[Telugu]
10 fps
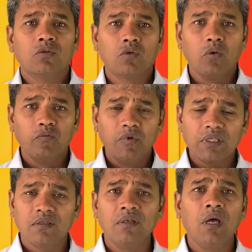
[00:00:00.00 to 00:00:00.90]
సో
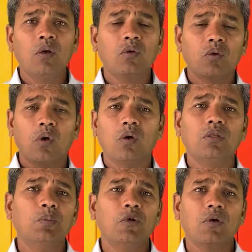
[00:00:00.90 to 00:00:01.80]
విత్తనాలు
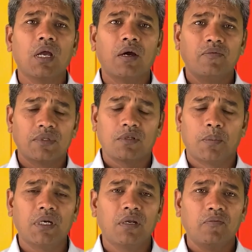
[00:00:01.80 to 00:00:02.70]
గోధుమలుగా
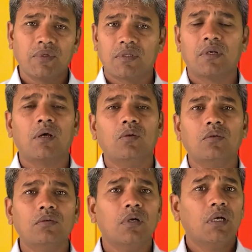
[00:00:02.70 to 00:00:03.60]
విత్తబడిన
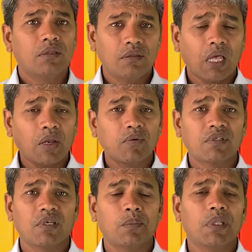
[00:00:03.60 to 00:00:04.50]
విత్తనాలు దైవ
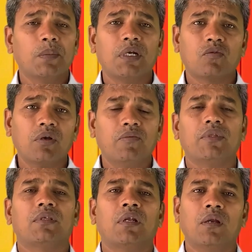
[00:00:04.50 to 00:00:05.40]
సంబంధమైనటువంటి
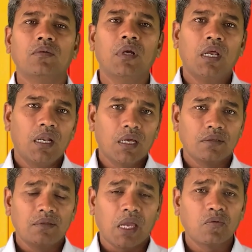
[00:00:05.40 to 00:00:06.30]
విత్తనాలు
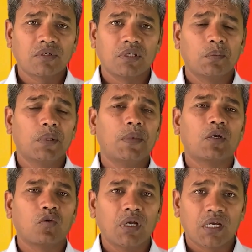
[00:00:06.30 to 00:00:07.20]
లేక దైవ
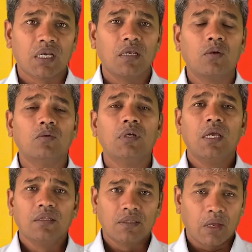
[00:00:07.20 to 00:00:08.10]
సంబంధమైనటువంటి క్రియలు
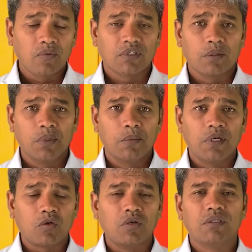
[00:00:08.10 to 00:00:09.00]
దైవ
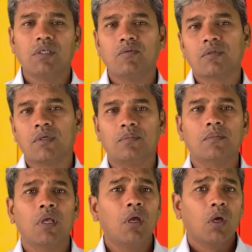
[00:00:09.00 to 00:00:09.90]
సంబంధమైనటువంటి జీవితం
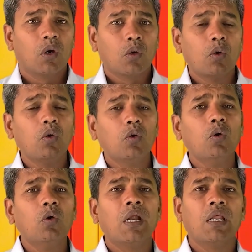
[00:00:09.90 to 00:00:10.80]

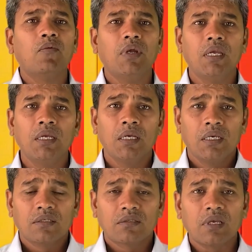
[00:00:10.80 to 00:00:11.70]
గురుగులు అనేవి
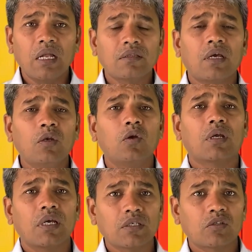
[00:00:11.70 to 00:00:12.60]
సాతాను యొక్క